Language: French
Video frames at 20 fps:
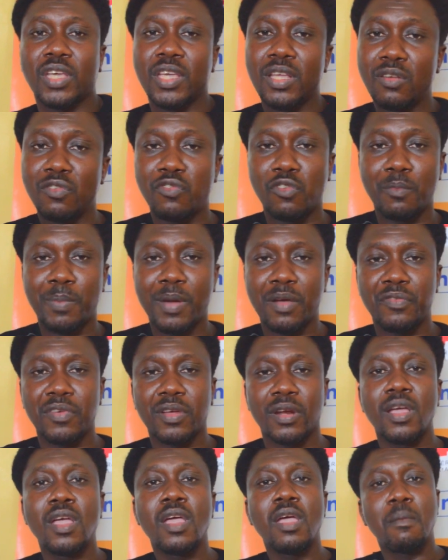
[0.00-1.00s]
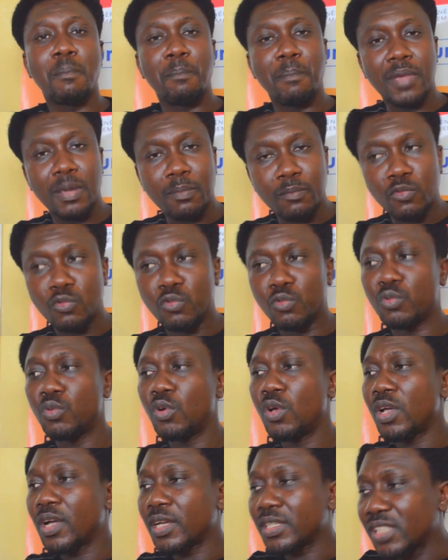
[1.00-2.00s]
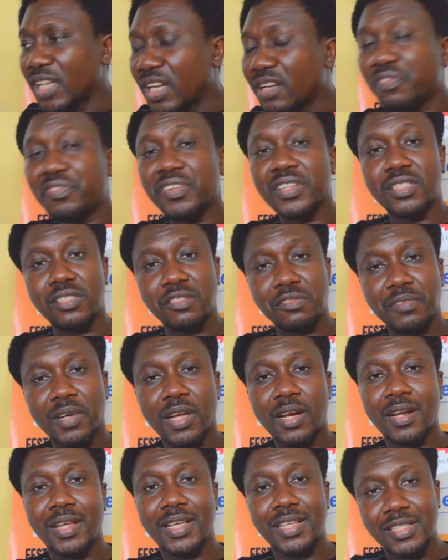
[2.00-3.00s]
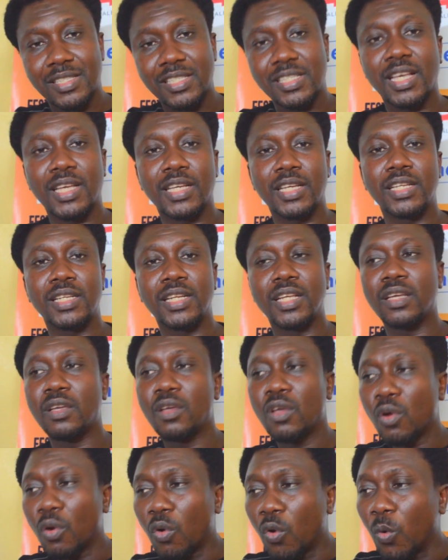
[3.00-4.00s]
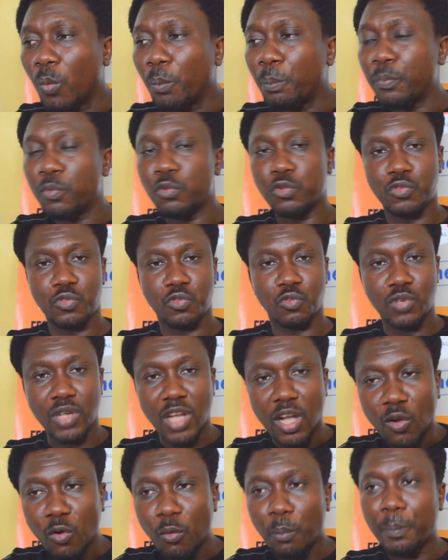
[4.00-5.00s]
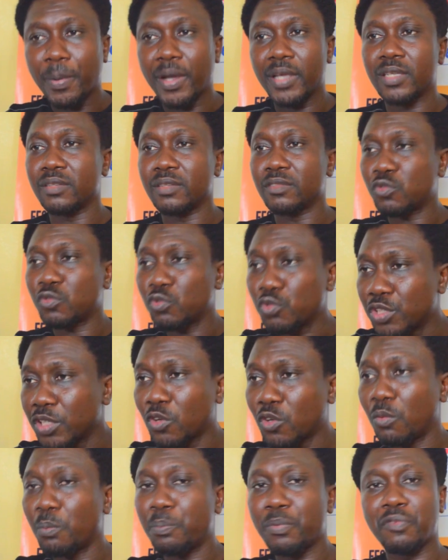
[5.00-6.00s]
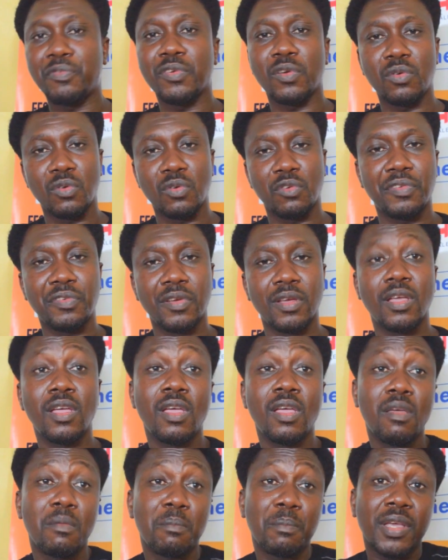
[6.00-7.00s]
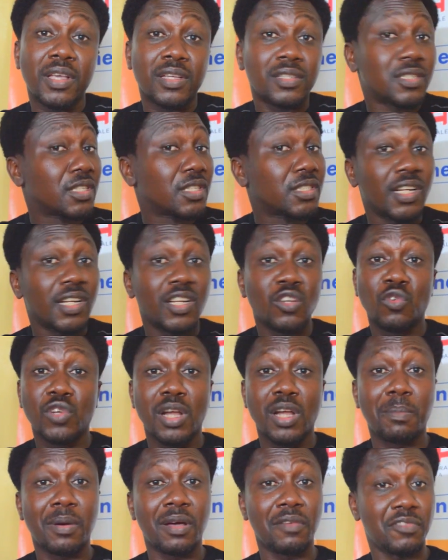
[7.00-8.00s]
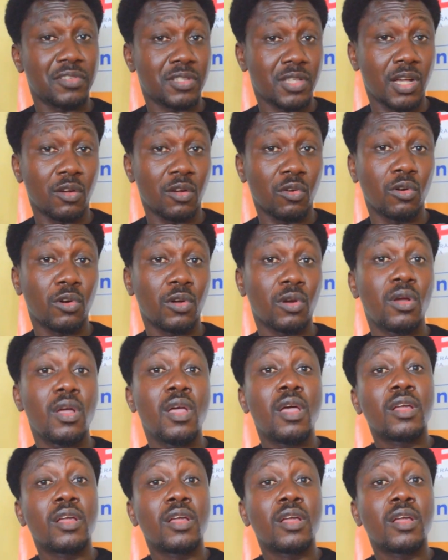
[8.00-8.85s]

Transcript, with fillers: qu'ils ne vont pas faire Même nous, chaque festival ici en Guinée, on pousse, on accompagne. Tout ce qu'on peut faire, on le fait. Mais cette année, nous, on n'a pas vu ça encore.